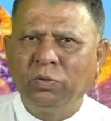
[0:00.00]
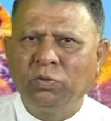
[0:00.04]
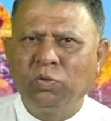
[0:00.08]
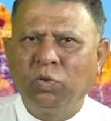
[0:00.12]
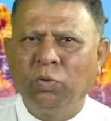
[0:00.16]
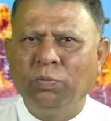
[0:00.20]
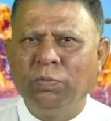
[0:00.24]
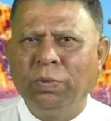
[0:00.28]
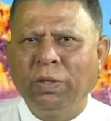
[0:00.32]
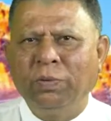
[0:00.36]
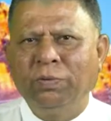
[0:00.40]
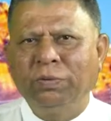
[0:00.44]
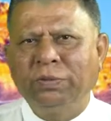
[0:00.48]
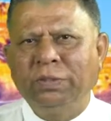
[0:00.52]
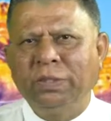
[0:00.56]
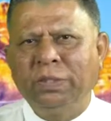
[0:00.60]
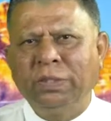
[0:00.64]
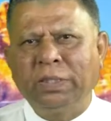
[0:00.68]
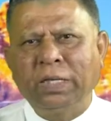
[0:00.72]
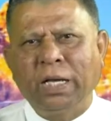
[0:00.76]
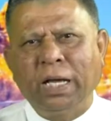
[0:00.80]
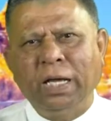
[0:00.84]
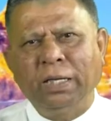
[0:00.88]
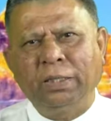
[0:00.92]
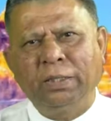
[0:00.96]
तो मन
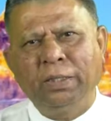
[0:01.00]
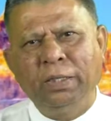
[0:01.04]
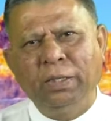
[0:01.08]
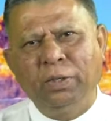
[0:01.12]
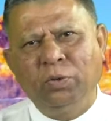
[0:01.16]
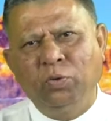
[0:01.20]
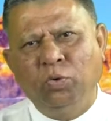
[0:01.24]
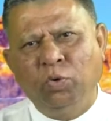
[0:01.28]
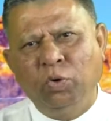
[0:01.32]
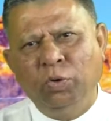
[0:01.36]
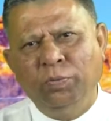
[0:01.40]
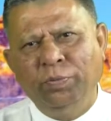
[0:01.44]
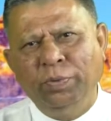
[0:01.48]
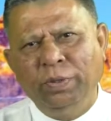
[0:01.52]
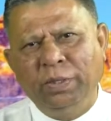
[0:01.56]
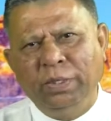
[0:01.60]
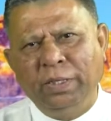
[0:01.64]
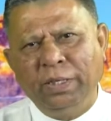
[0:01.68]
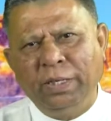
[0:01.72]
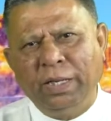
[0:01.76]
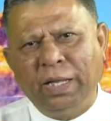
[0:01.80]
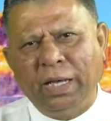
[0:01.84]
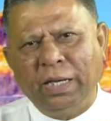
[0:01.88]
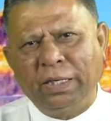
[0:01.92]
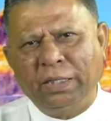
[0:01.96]
वचन काय की कोई भी
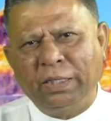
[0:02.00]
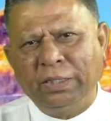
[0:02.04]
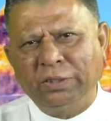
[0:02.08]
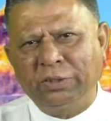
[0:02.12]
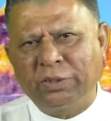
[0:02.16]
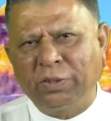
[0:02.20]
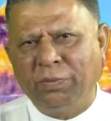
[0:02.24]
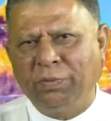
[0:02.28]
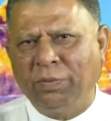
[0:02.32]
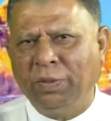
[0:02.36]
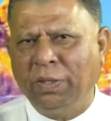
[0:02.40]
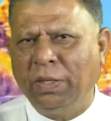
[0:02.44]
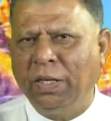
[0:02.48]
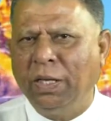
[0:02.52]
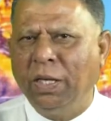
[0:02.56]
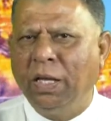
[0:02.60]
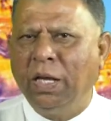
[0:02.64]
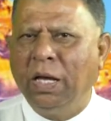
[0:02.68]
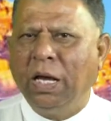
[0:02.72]
क्रिया के समय